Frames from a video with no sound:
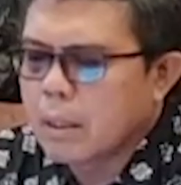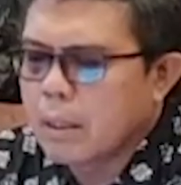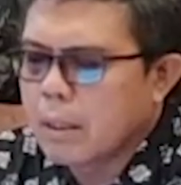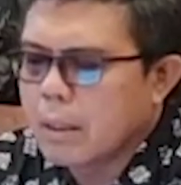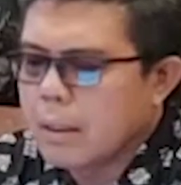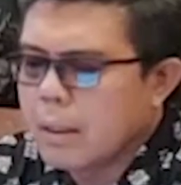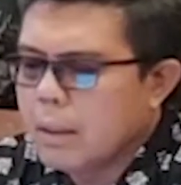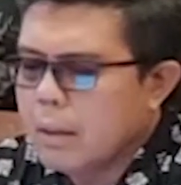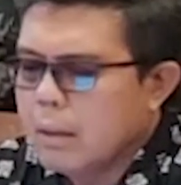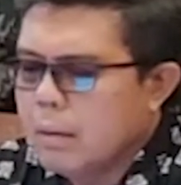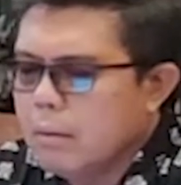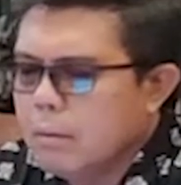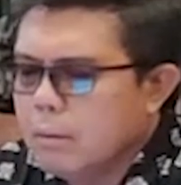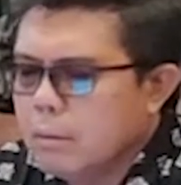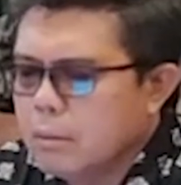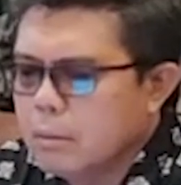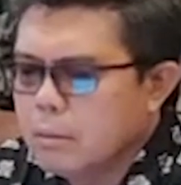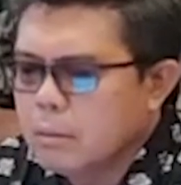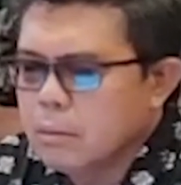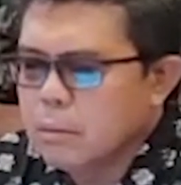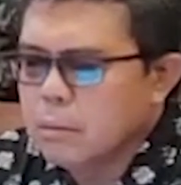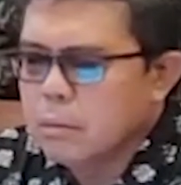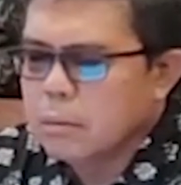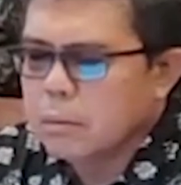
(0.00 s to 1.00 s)
Jadi itu
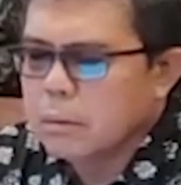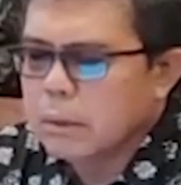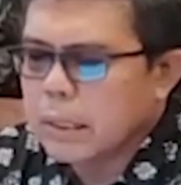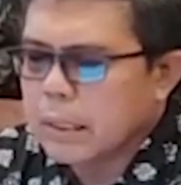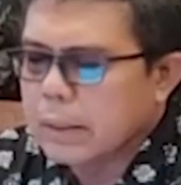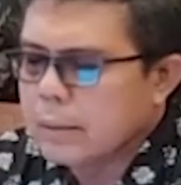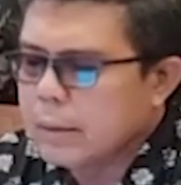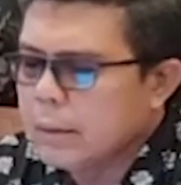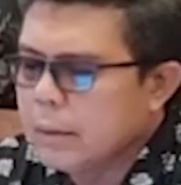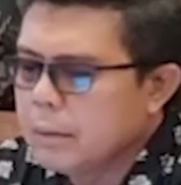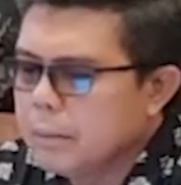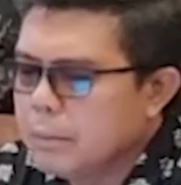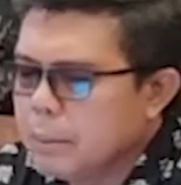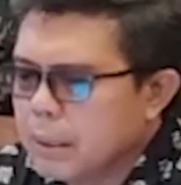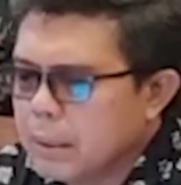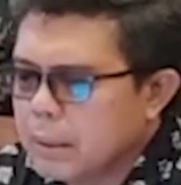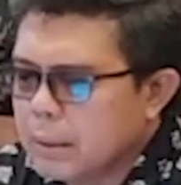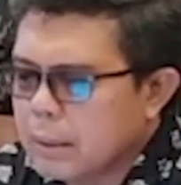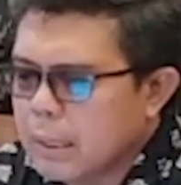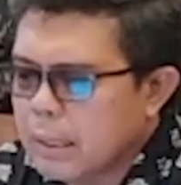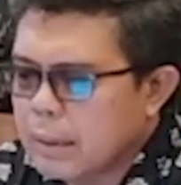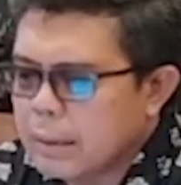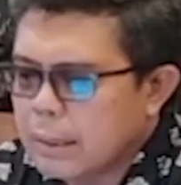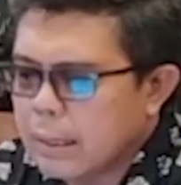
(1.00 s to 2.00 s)
untuk tadi
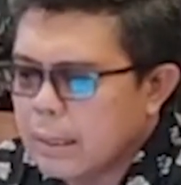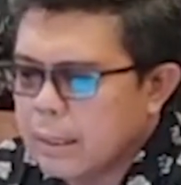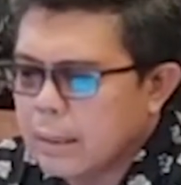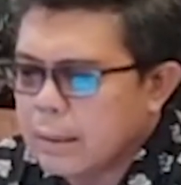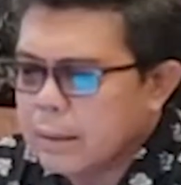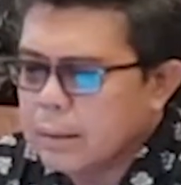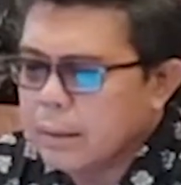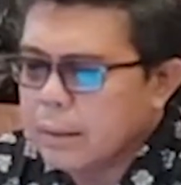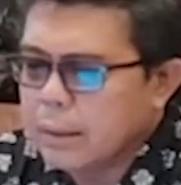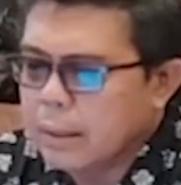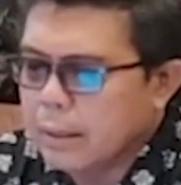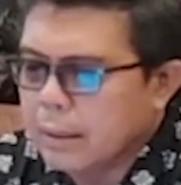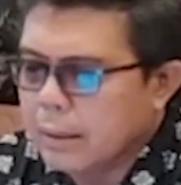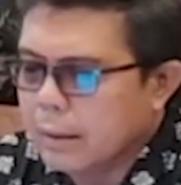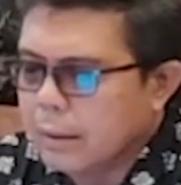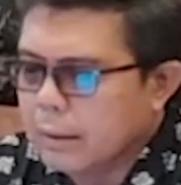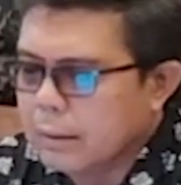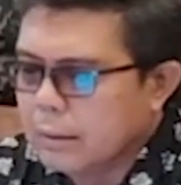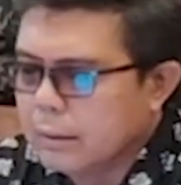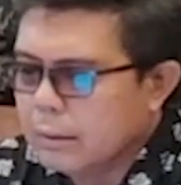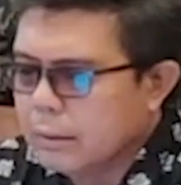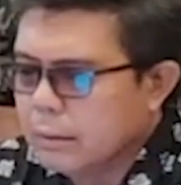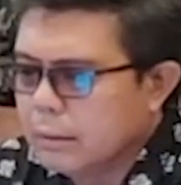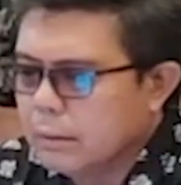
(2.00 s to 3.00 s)
pertanyaan yang
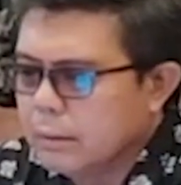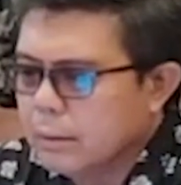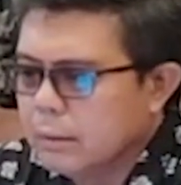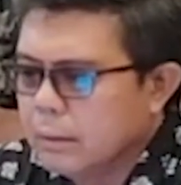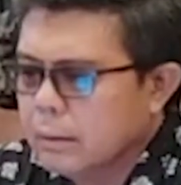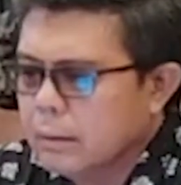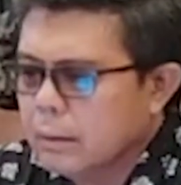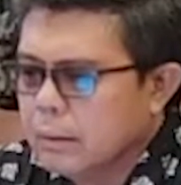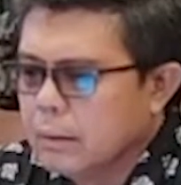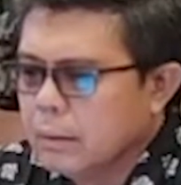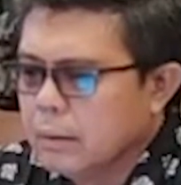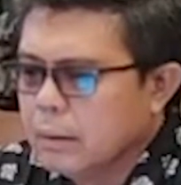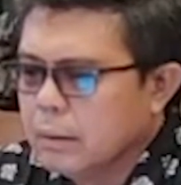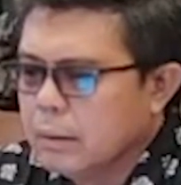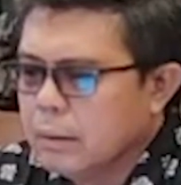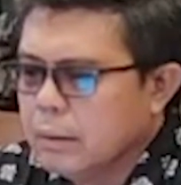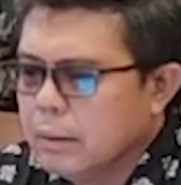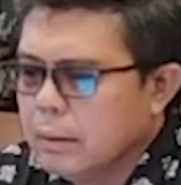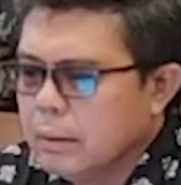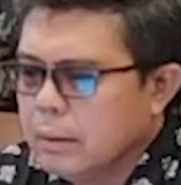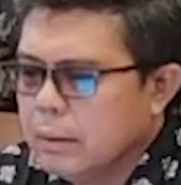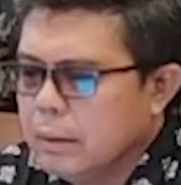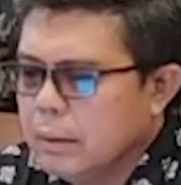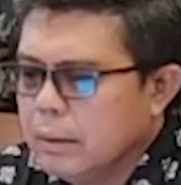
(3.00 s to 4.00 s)
yeah
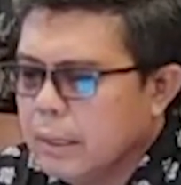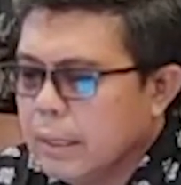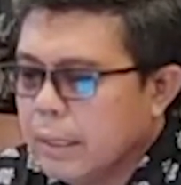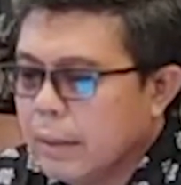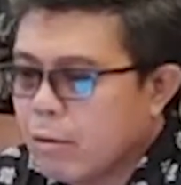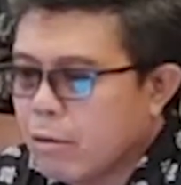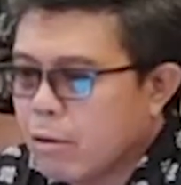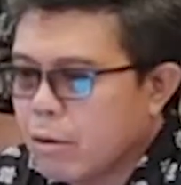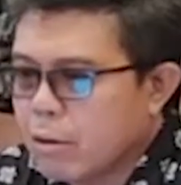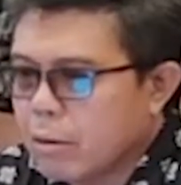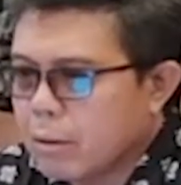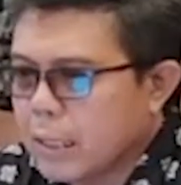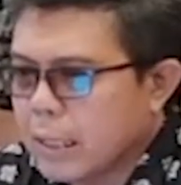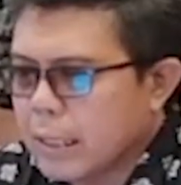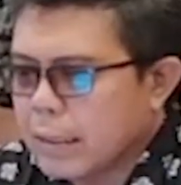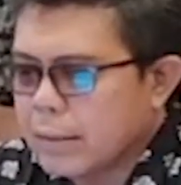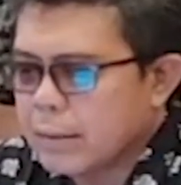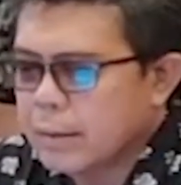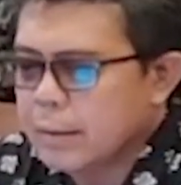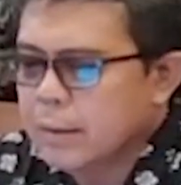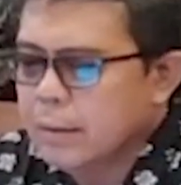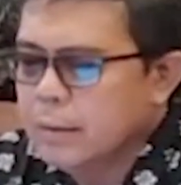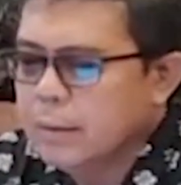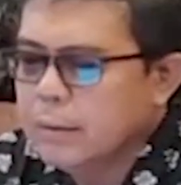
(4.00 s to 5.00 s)
di ekor
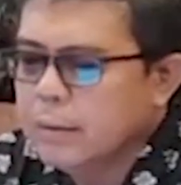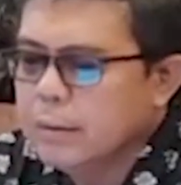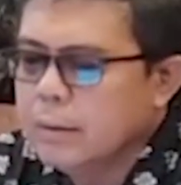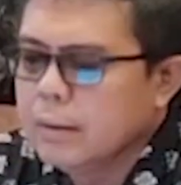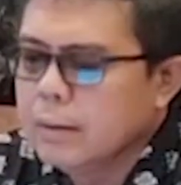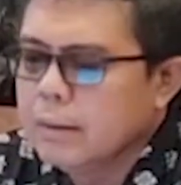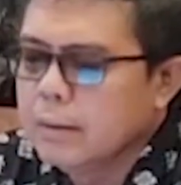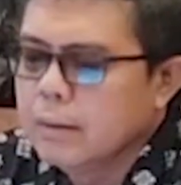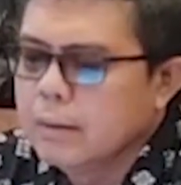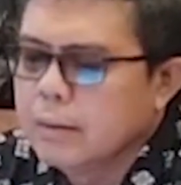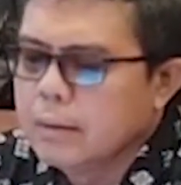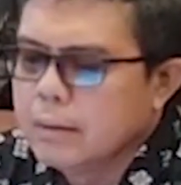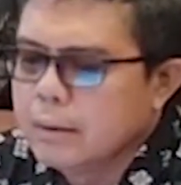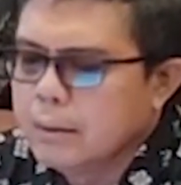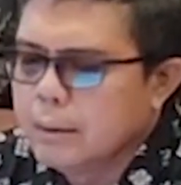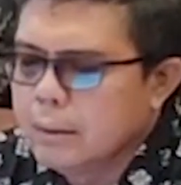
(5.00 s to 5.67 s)
tadi, yeah.